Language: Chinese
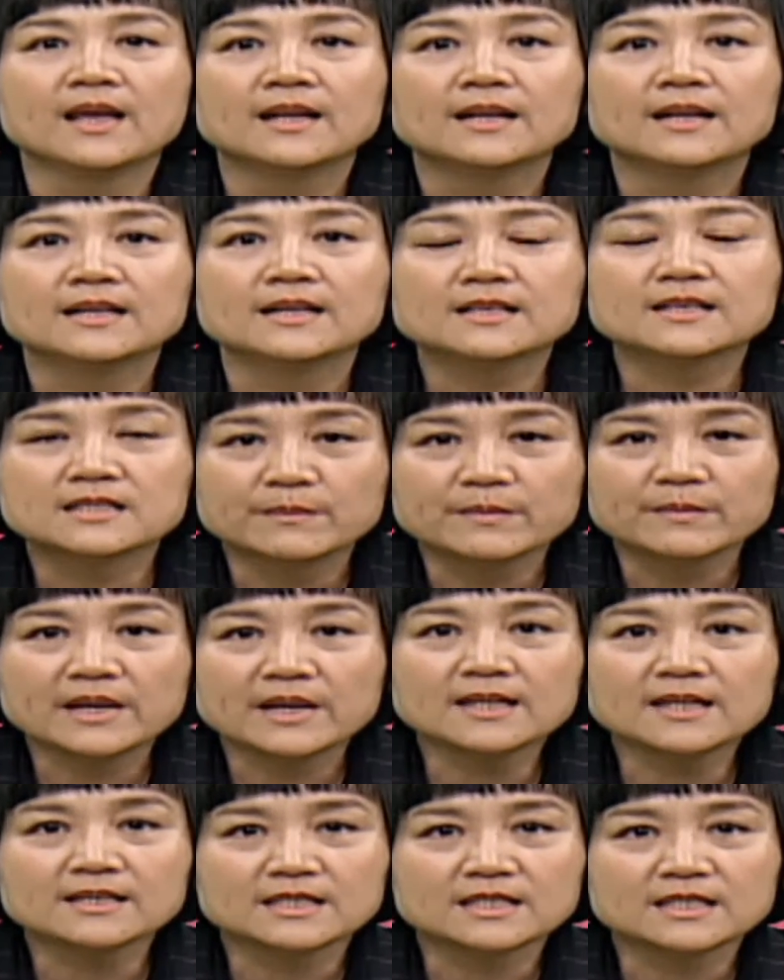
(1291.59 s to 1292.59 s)
那什么
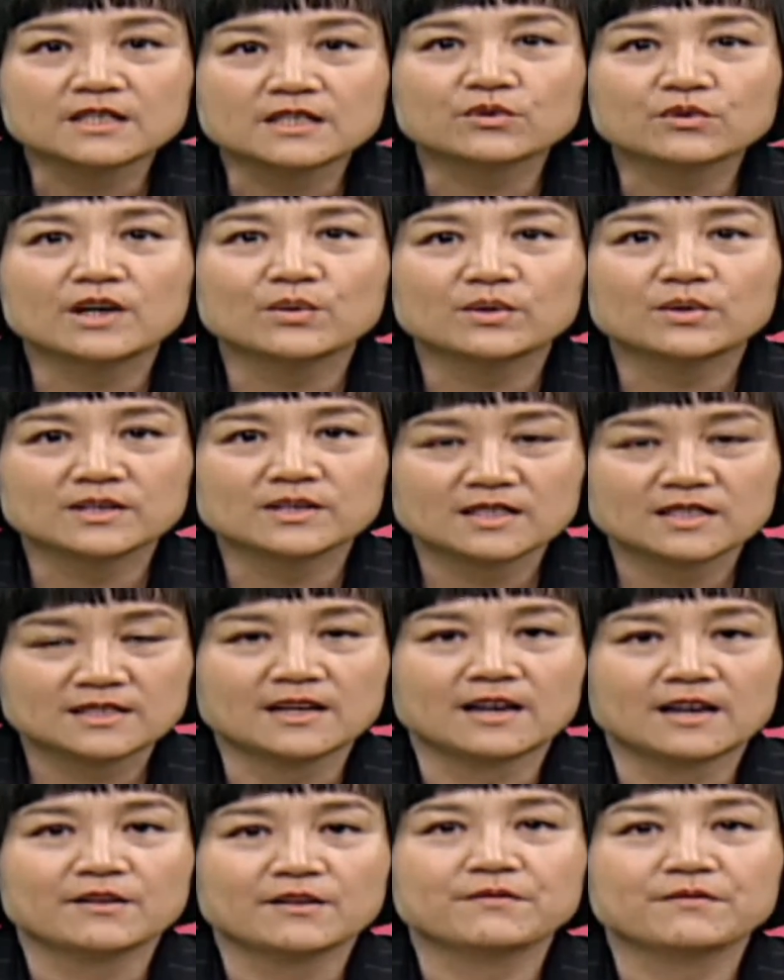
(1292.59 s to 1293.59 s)
样的习惯或者是
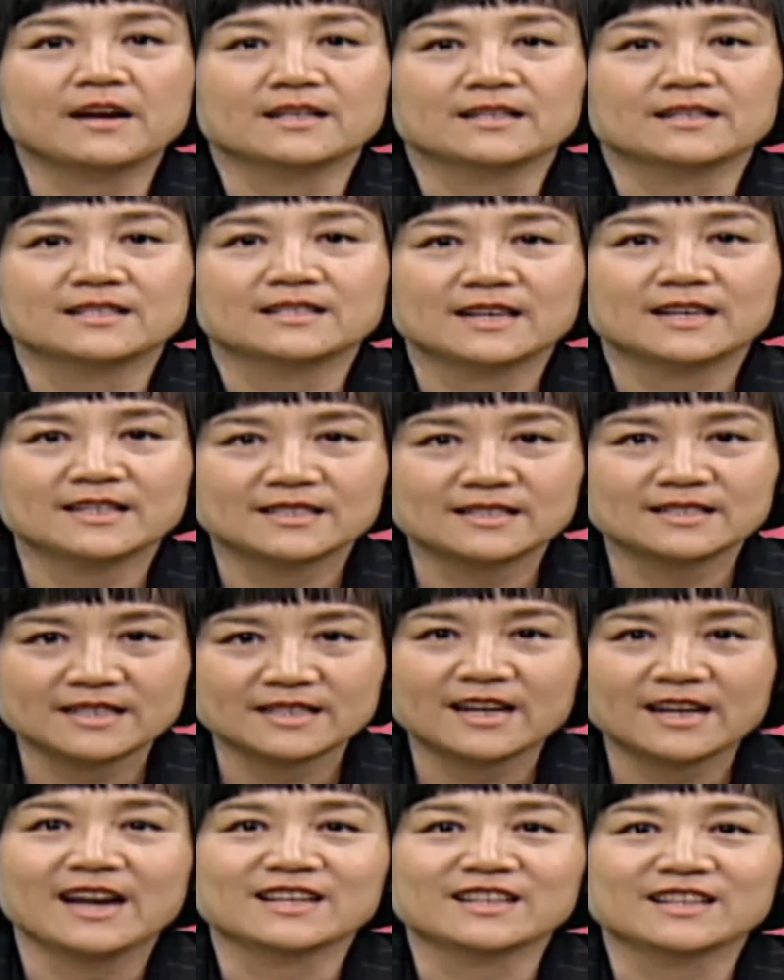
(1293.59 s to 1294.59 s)
想法在这
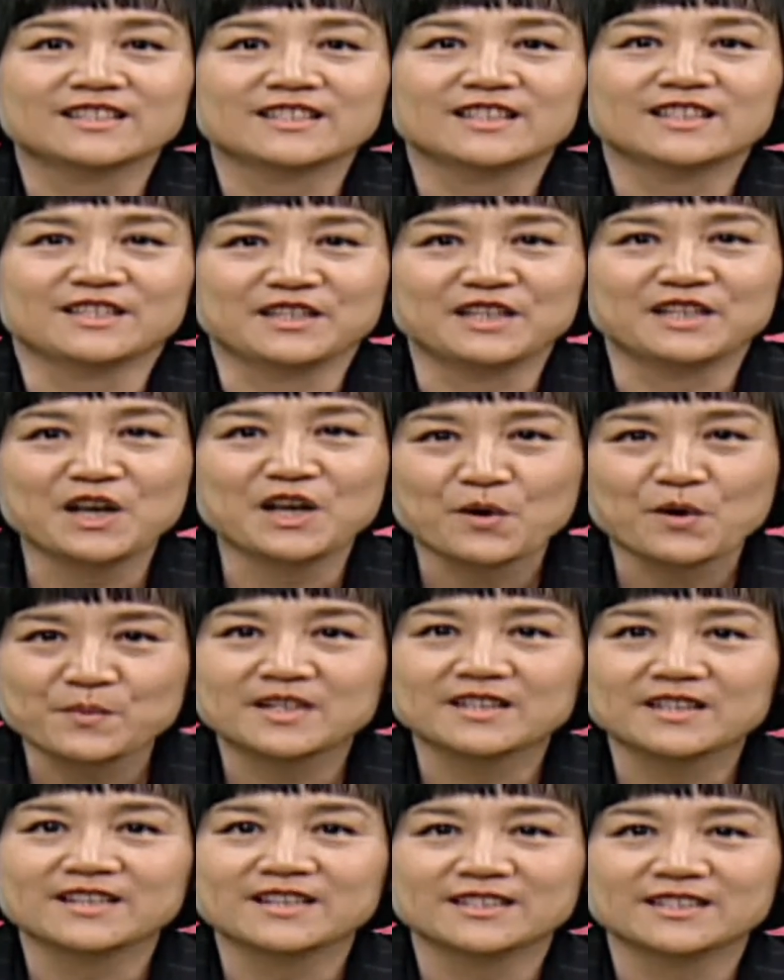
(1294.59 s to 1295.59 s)
一行是很要
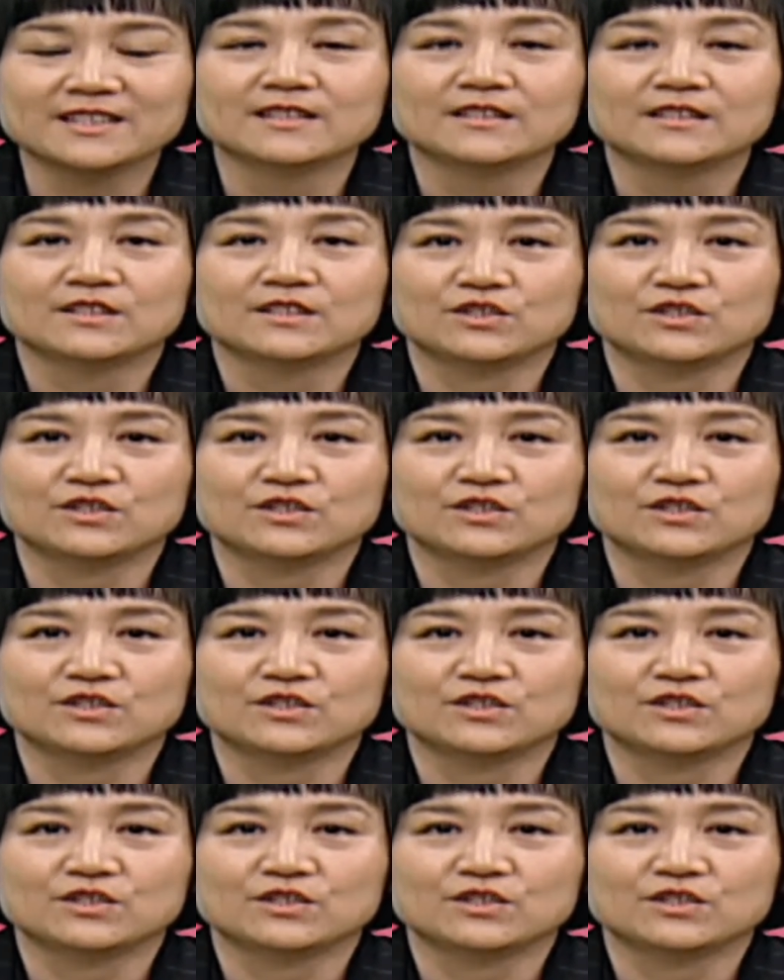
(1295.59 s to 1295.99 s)
命的呢？